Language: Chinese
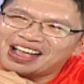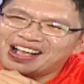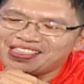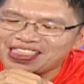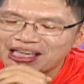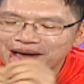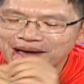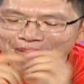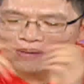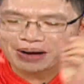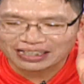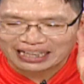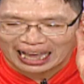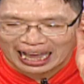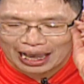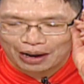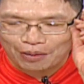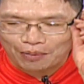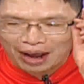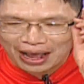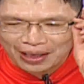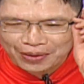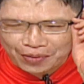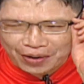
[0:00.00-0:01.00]
那么台
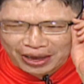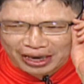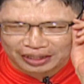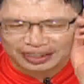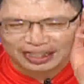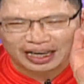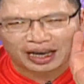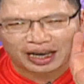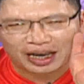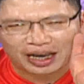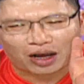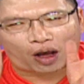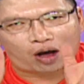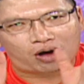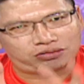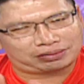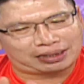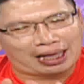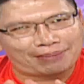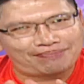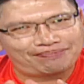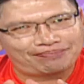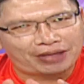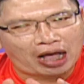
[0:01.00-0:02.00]
湾月线红
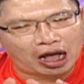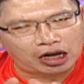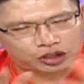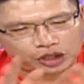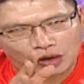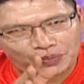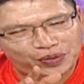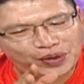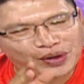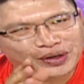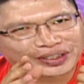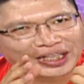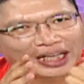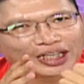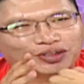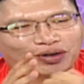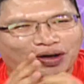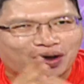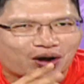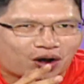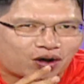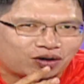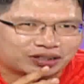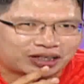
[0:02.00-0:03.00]
灯，好，从绿灯
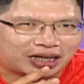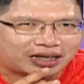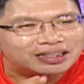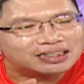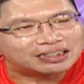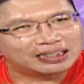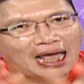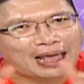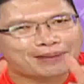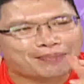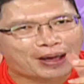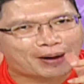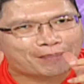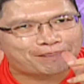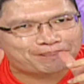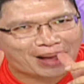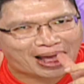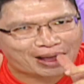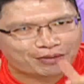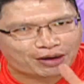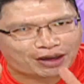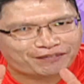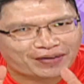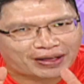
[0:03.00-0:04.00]
转红灯，代表
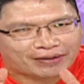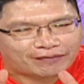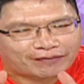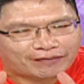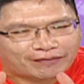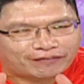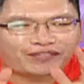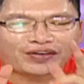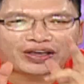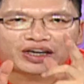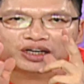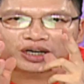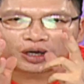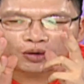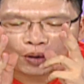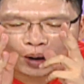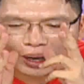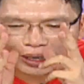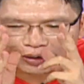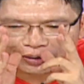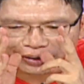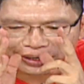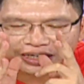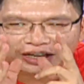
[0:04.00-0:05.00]
八月份会
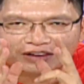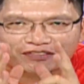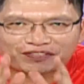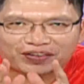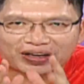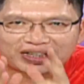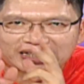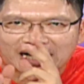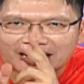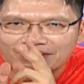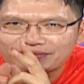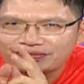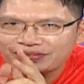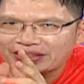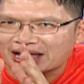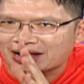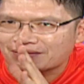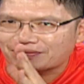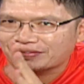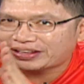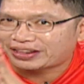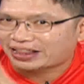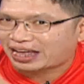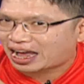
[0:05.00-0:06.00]
会有一个非常
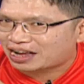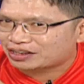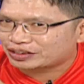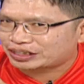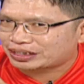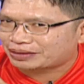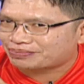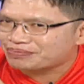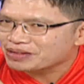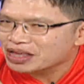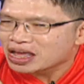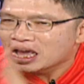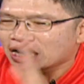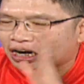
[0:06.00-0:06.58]
亮丽的行情。